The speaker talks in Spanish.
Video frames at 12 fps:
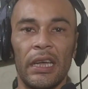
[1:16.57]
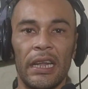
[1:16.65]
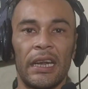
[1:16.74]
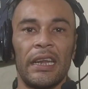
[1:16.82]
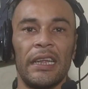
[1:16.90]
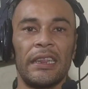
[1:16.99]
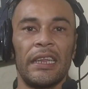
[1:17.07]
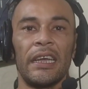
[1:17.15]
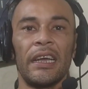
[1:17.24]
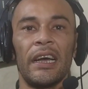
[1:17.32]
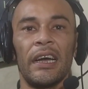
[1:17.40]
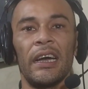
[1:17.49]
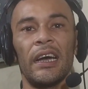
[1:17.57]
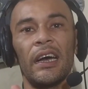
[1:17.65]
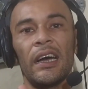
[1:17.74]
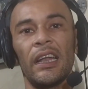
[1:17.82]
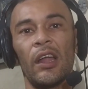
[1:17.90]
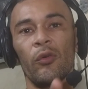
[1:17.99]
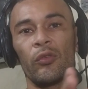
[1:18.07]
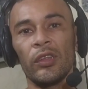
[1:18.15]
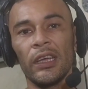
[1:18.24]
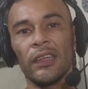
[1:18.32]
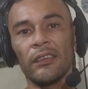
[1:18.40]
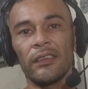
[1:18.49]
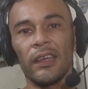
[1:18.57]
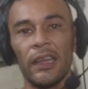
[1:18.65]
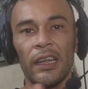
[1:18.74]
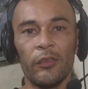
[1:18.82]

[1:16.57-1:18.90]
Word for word: que retenga a la audiencia,